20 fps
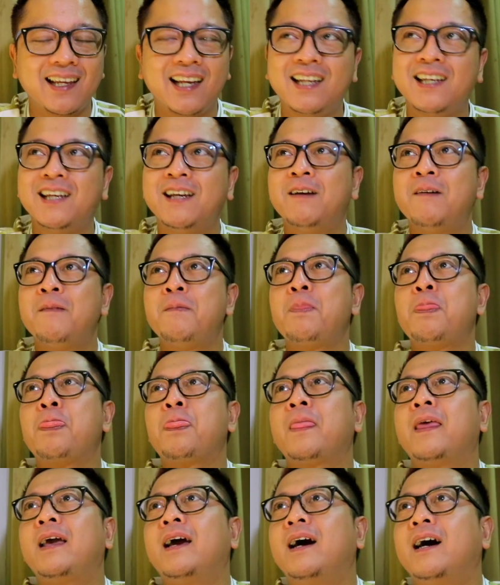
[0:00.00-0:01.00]
Jadi
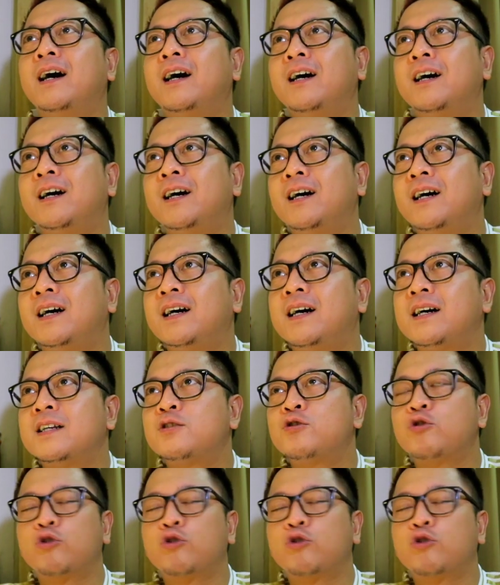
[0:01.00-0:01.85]
uh,